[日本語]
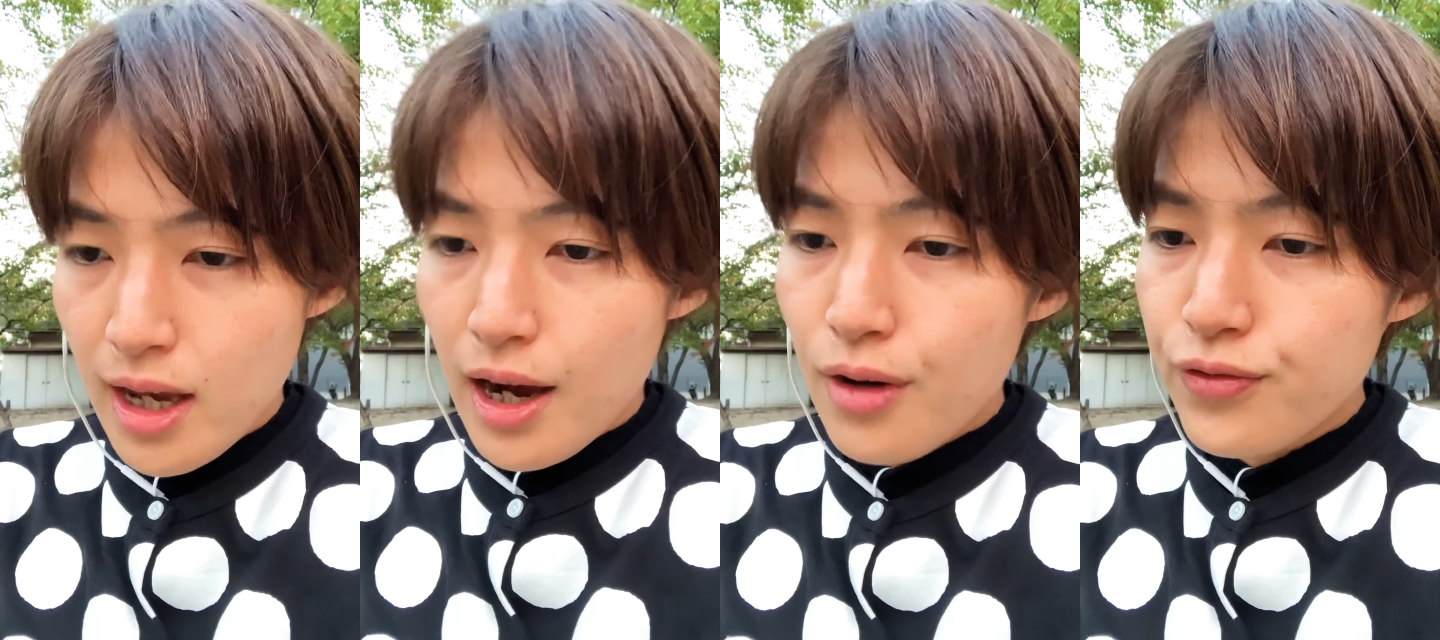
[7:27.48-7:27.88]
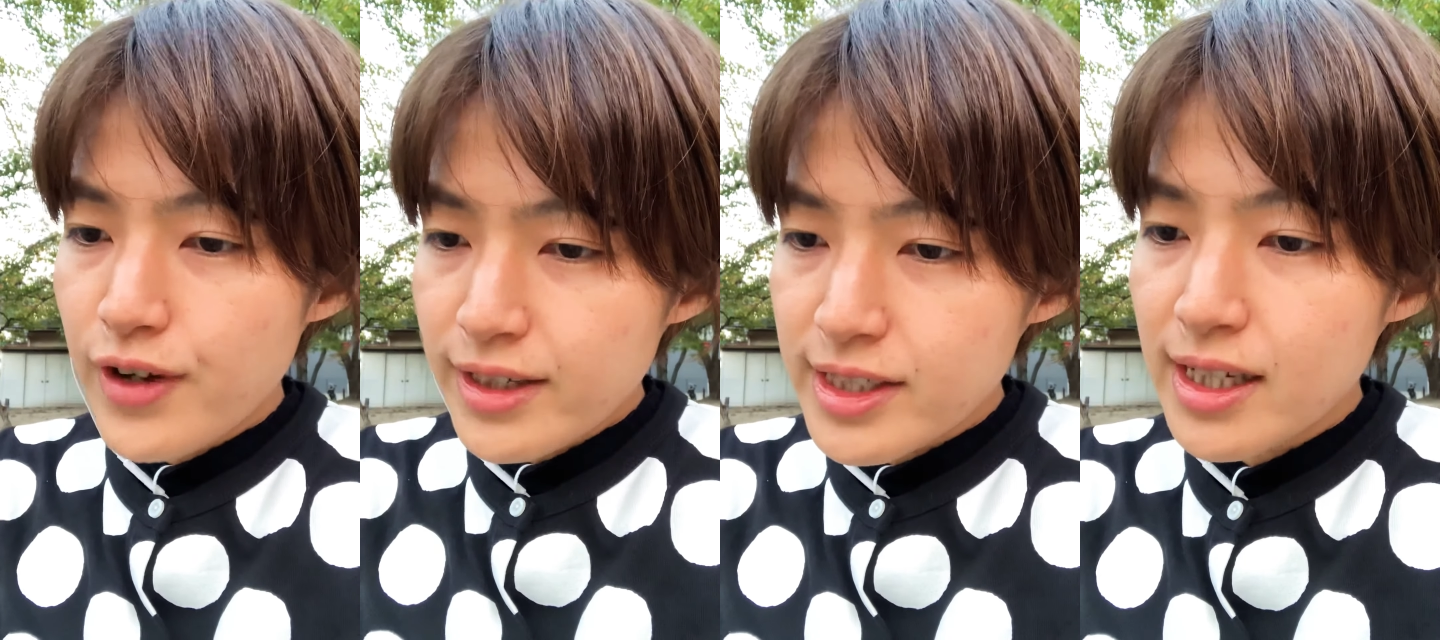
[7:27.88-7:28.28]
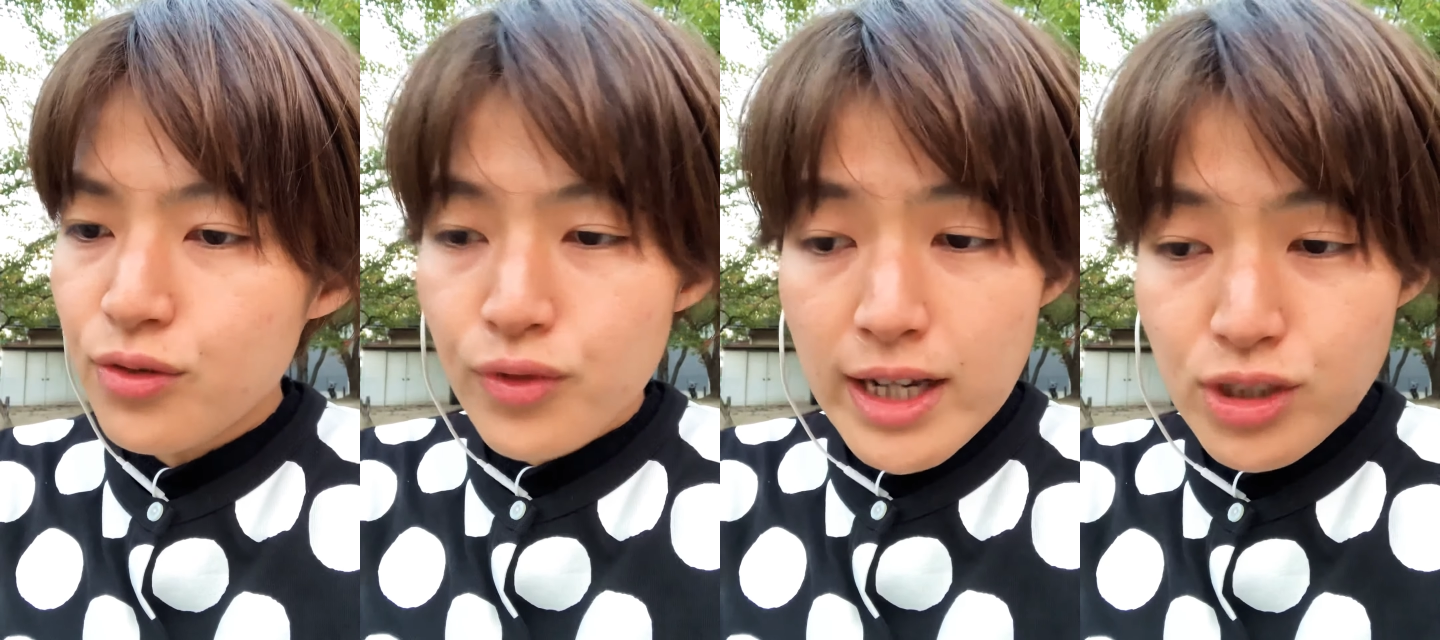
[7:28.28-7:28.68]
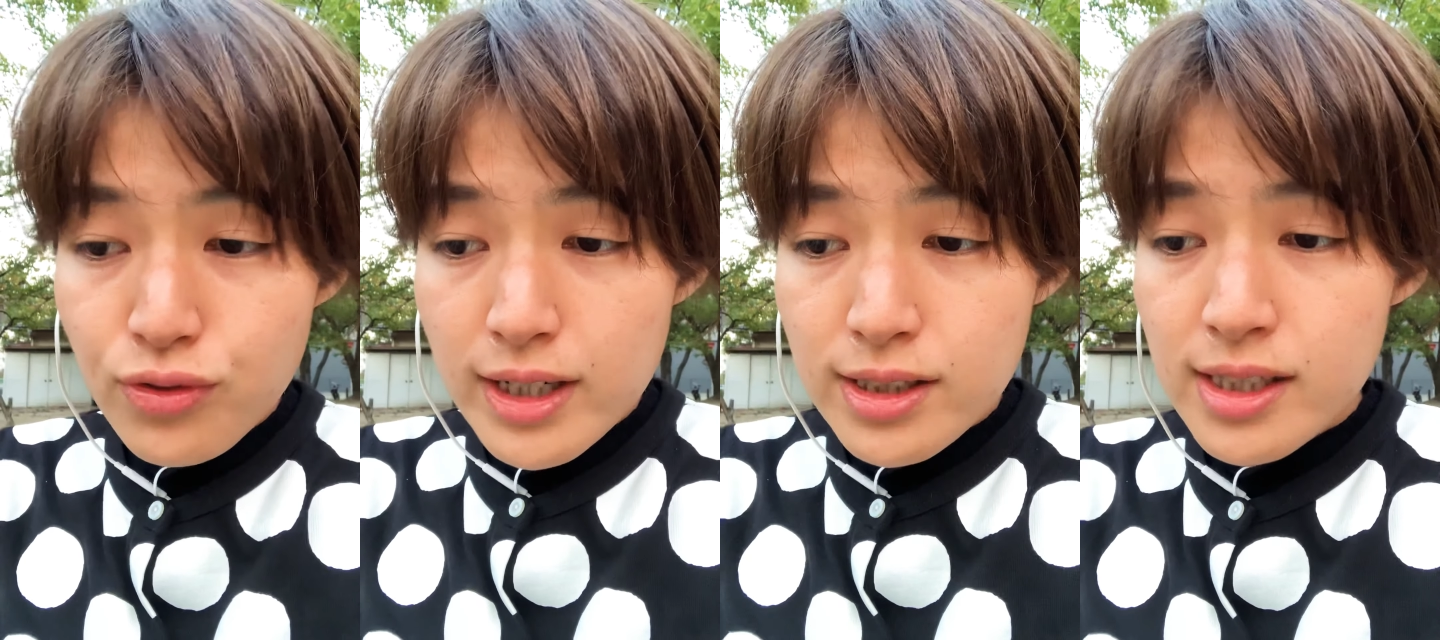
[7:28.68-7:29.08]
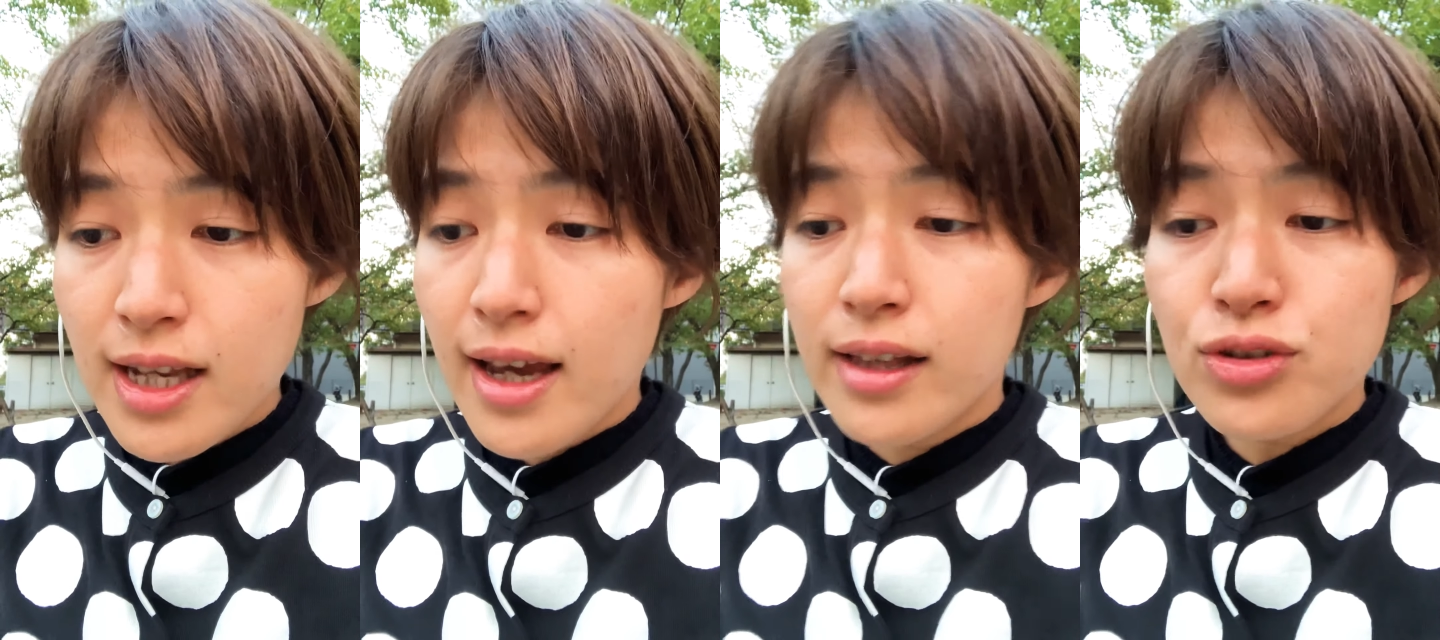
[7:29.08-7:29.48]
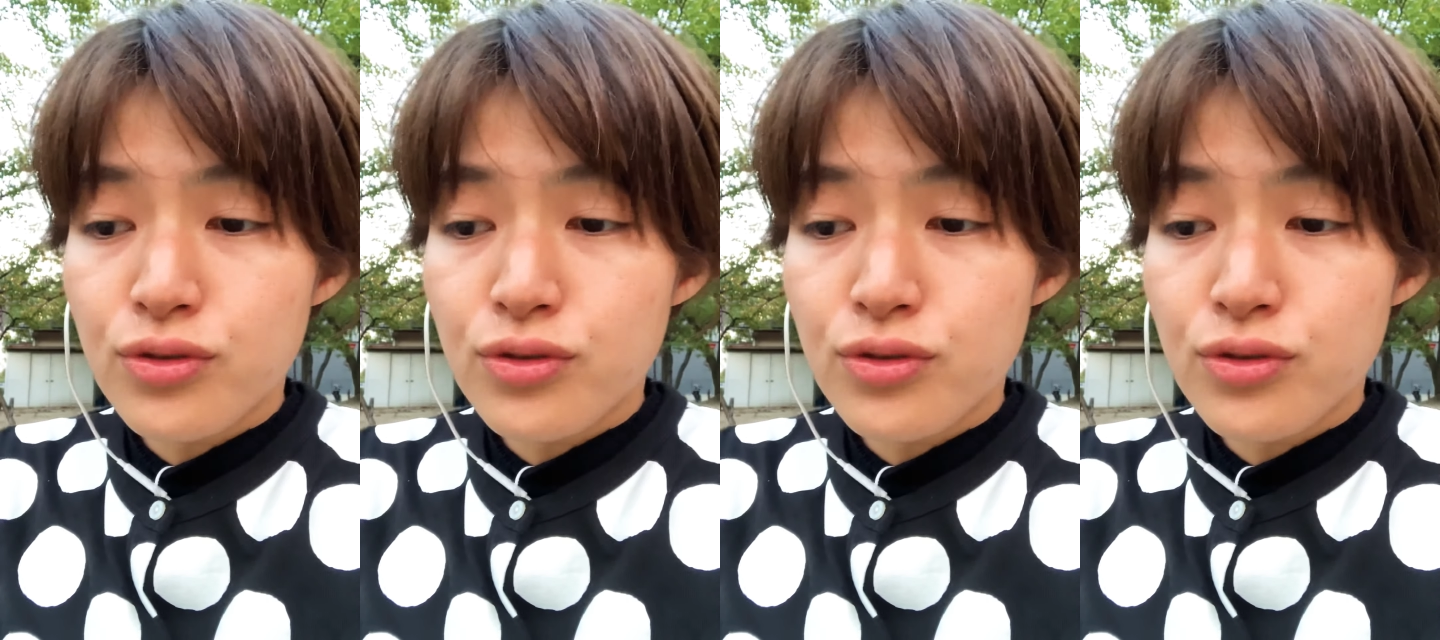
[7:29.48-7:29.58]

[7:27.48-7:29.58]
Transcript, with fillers: affecting restaurants and